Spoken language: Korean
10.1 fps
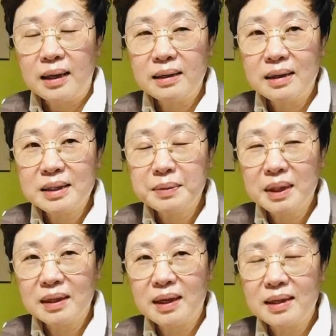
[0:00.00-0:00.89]

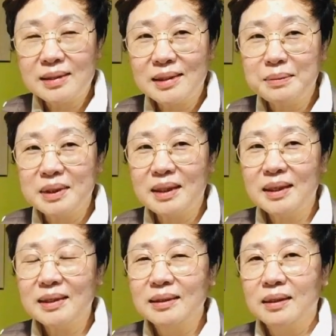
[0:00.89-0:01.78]
안녕하십니까
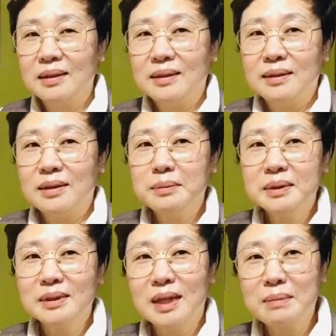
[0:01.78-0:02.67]
아이들입니다.
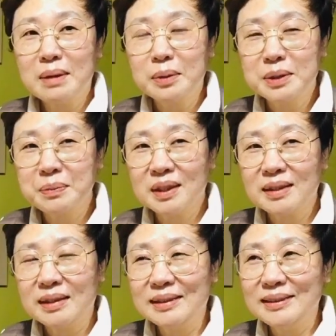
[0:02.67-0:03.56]
여러분 드라마
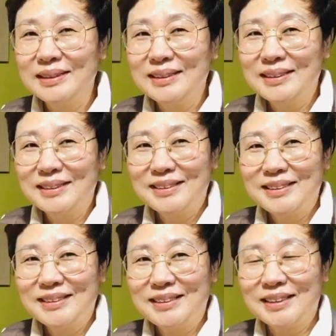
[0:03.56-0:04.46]
보십니까?
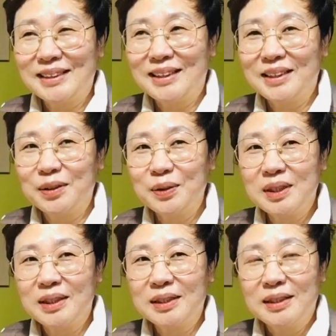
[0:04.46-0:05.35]
제가
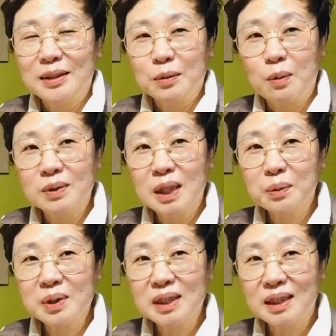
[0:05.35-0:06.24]
요새
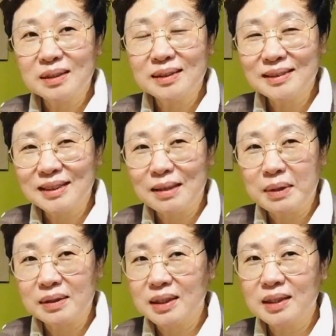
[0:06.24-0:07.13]
공작도시라는
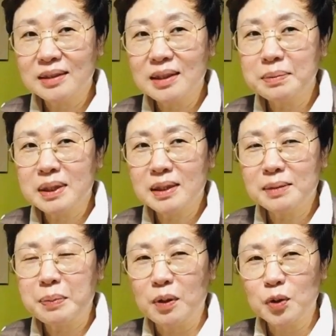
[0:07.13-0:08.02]
드라마를
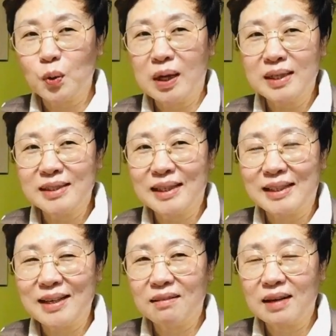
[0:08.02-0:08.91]
JTBC를 별로 좋아하진
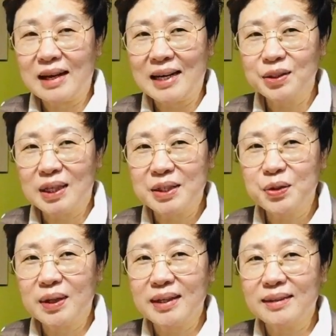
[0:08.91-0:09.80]
않아요. 아주
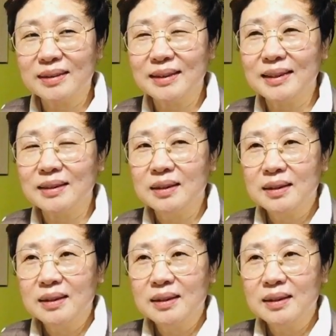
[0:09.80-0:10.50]
안좋아요 근데